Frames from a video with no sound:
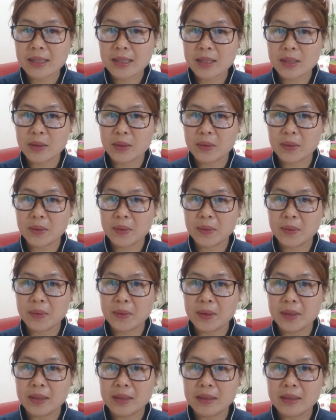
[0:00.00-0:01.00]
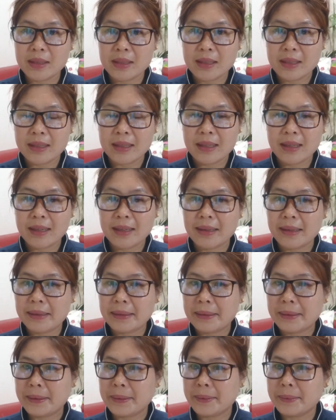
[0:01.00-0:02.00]
So,
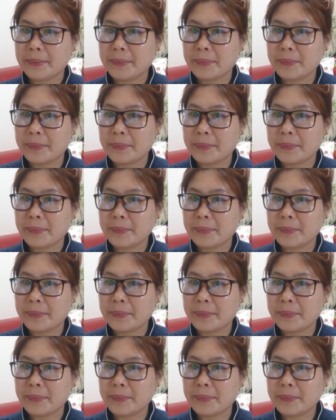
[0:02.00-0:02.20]
um,